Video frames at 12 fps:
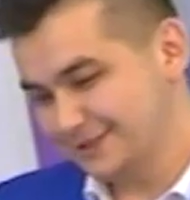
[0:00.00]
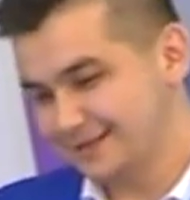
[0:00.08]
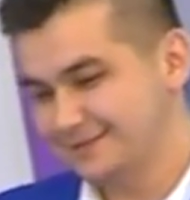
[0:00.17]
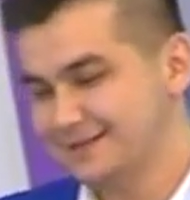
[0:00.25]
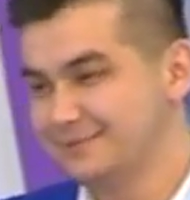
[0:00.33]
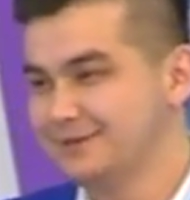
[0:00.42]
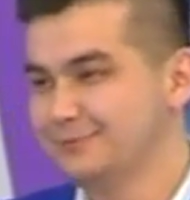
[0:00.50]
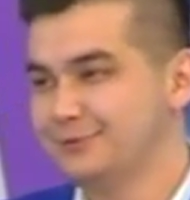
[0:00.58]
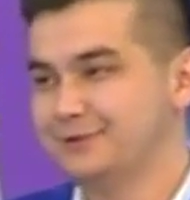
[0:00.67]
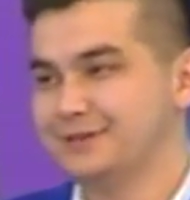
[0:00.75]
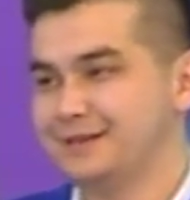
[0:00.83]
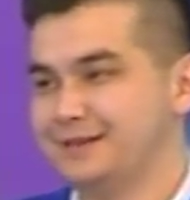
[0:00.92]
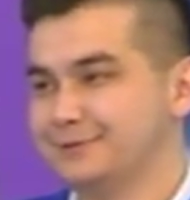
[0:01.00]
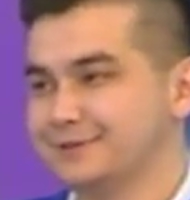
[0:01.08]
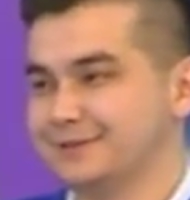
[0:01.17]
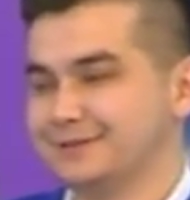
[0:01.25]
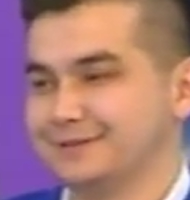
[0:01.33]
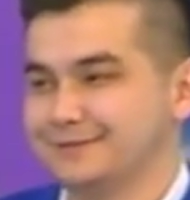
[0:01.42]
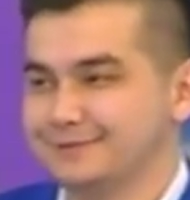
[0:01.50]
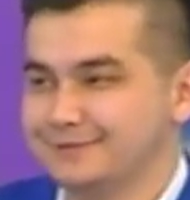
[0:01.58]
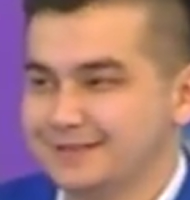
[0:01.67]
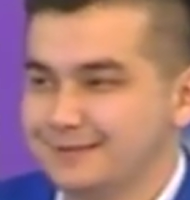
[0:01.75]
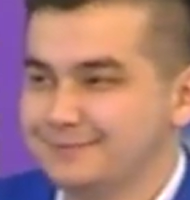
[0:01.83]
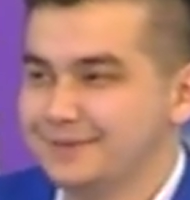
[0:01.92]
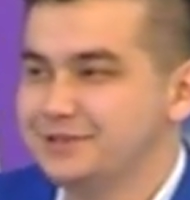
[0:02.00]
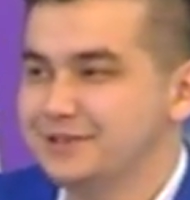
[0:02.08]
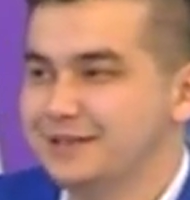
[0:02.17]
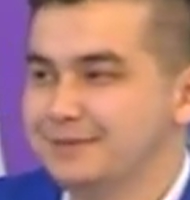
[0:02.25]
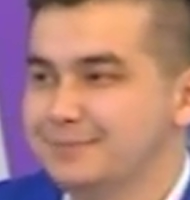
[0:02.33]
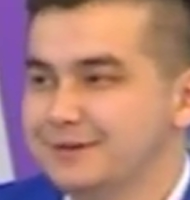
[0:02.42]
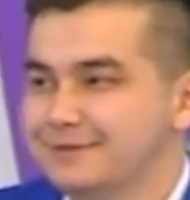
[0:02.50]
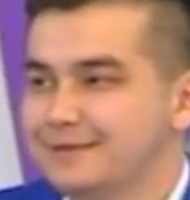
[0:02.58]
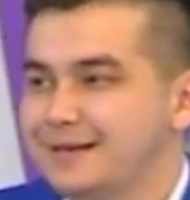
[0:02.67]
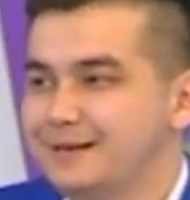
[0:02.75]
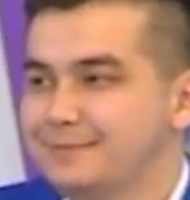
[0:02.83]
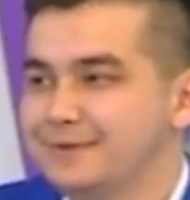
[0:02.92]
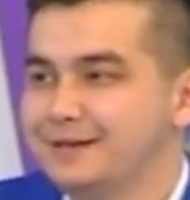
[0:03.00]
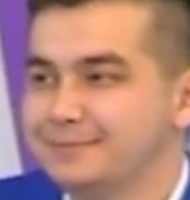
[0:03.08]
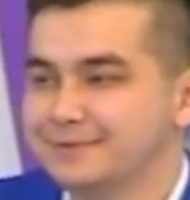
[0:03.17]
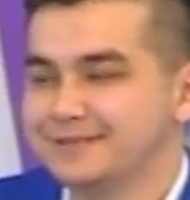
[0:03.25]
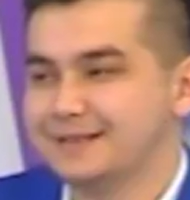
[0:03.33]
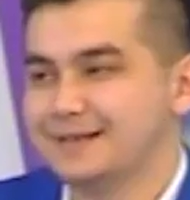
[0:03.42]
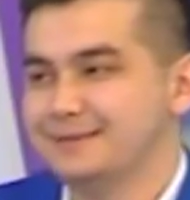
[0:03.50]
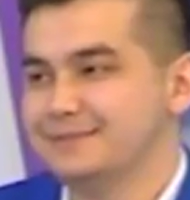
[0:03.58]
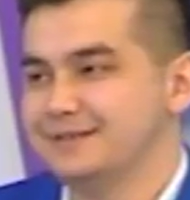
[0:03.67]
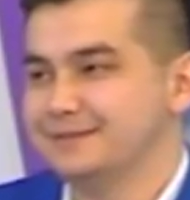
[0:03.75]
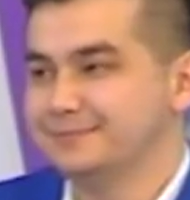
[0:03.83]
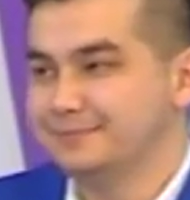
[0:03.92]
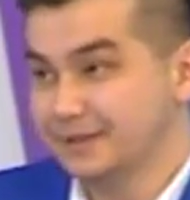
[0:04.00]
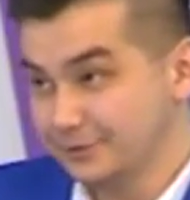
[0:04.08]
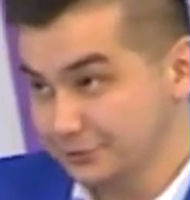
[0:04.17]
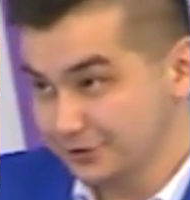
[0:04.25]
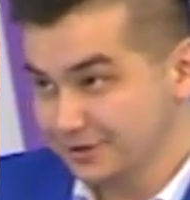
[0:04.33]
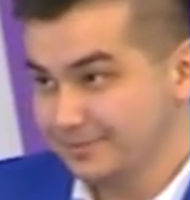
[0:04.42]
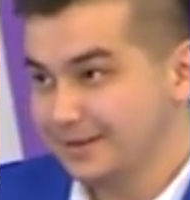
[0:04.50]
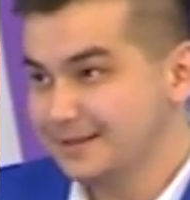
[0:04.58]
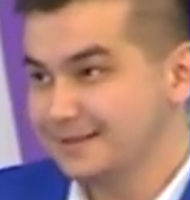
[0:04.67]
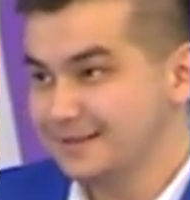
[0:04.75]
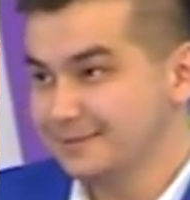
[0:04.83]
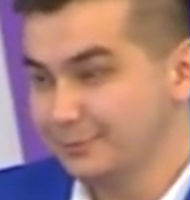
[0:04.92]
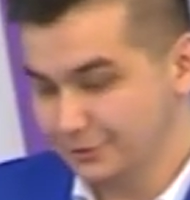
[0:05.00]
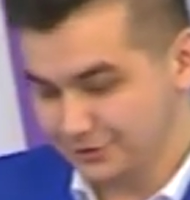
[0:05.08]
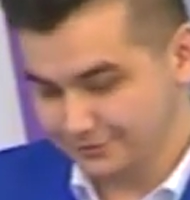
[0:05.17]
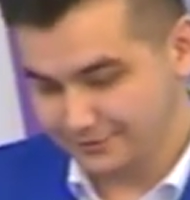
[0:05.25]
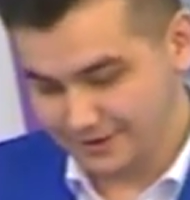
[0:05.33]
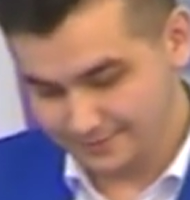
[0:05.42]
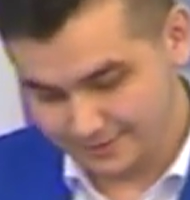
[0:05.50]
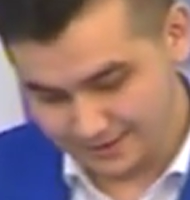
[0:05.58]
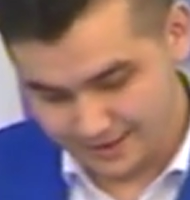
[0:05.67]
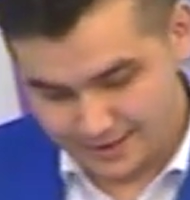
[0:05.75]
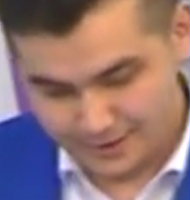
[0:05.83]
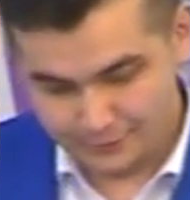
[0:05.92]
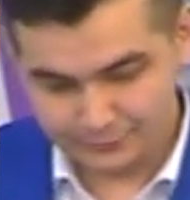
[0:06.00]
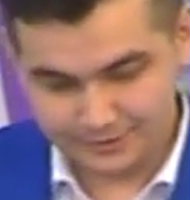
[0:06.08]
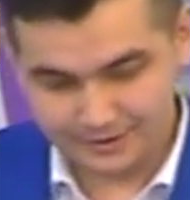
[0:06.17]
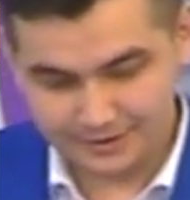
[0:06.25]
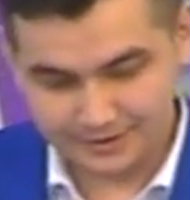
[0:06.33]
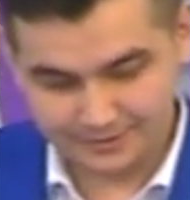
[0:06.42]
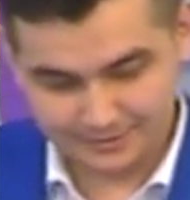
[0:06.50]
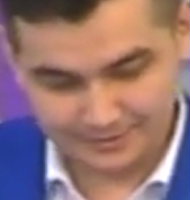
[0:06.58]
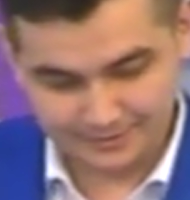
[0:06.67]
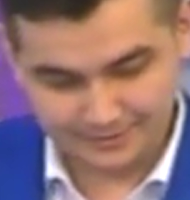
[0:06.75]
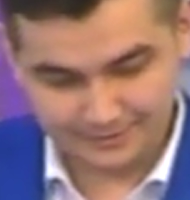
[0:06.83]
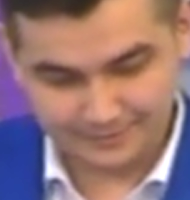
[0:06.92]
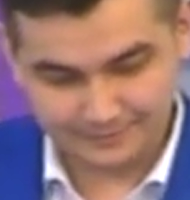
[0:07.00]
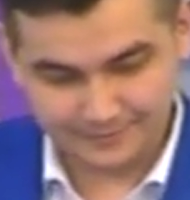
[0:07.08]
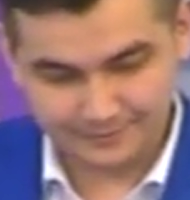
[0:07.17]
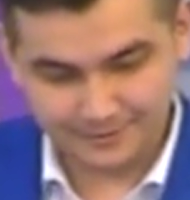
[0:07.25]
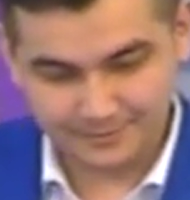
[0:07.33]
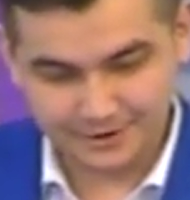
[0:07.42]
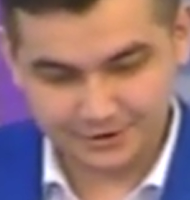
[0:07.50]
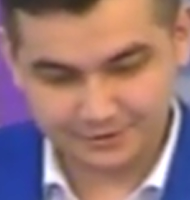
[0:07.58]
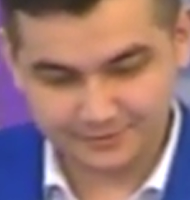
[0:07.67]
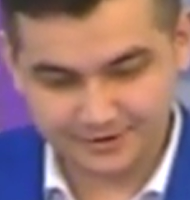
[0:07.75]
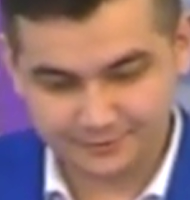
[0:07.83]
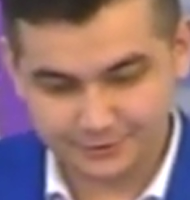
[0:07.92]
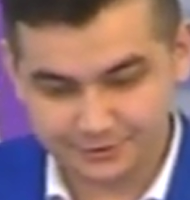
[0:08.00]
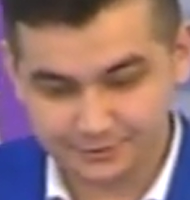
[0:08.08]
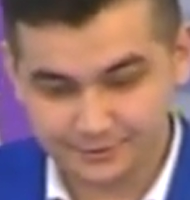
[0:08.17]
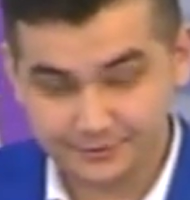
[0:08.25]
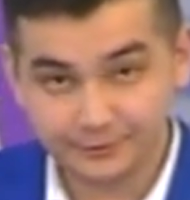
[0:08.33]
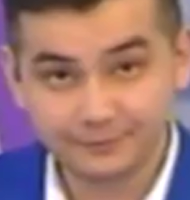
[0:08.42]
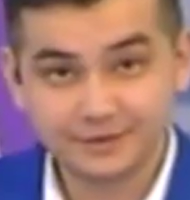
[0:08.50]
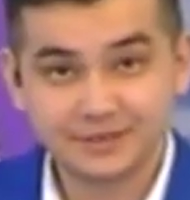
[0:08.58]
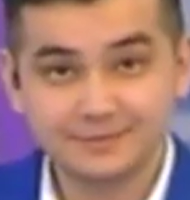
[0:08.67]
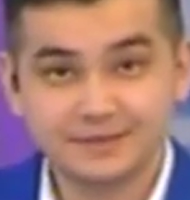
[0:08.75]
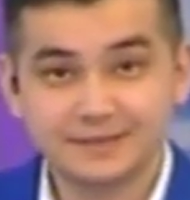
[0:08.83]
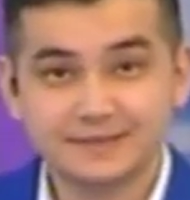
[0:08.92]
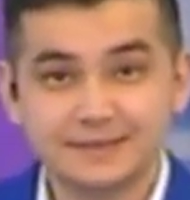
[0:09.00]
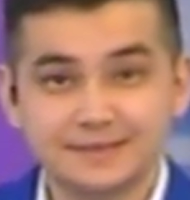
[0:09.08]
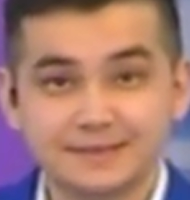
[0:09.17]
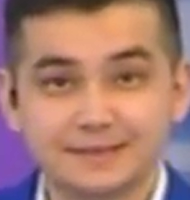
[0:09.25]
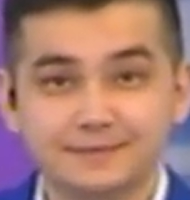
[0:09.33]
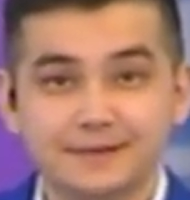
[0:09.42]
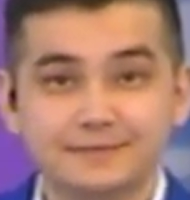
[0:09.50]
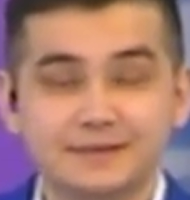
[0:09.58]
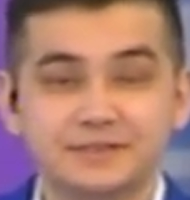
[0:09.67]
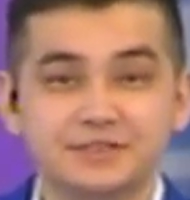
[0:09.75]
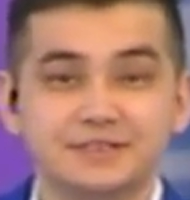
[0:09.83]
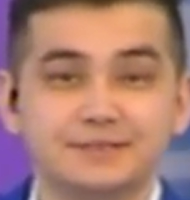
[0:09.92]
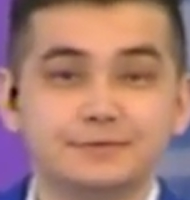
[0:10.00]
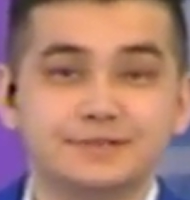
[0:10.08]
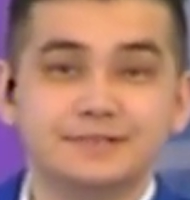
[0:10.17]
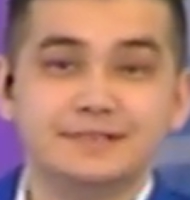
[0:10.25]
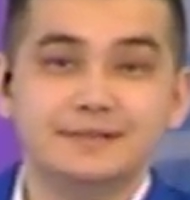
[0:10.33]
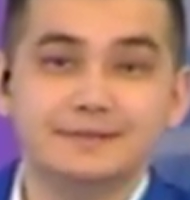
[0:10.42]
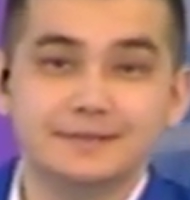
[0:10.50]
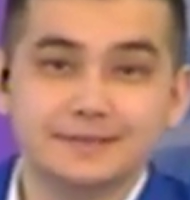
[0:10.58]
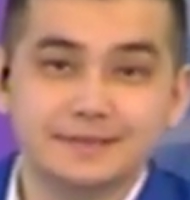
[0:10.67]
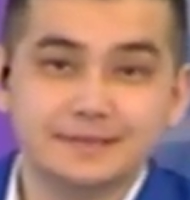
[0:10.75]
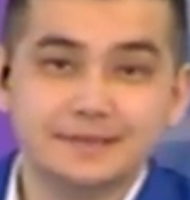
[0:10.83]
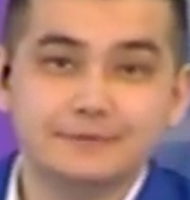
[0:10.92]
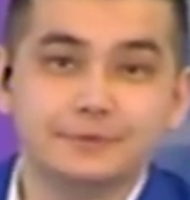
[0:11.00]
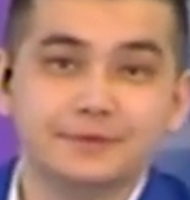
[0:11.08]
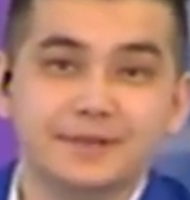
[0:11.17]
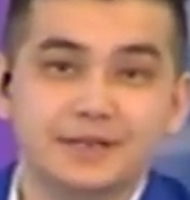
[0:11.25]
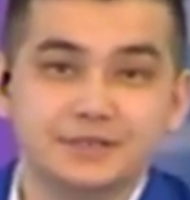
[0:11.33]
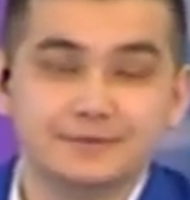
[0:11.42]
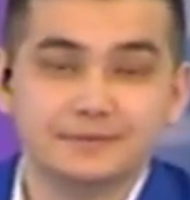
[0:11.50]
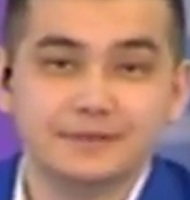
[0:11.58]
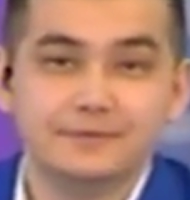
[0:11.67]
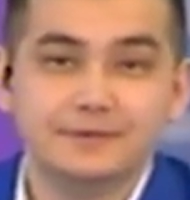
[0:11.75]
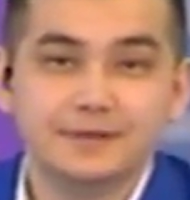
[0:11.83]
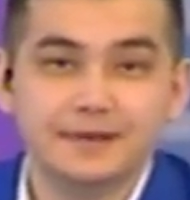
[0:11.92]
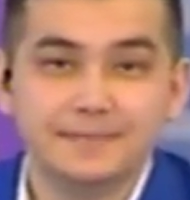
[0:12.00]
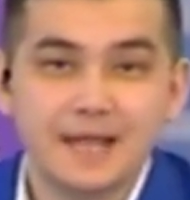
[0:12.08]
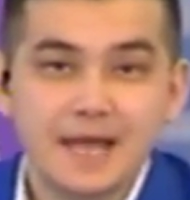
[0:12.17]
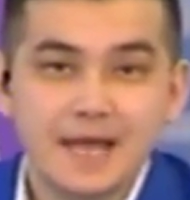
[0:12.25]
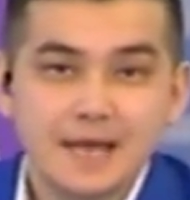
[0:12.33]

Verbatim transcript: совсем немного, и вот э, в самом начале поговорим и постараемся молодежной политике больше времени уделить э, во время нашего сегодняшнего эфира. Уважаемые телезрители, 226-99 – это телефон нашего эфира.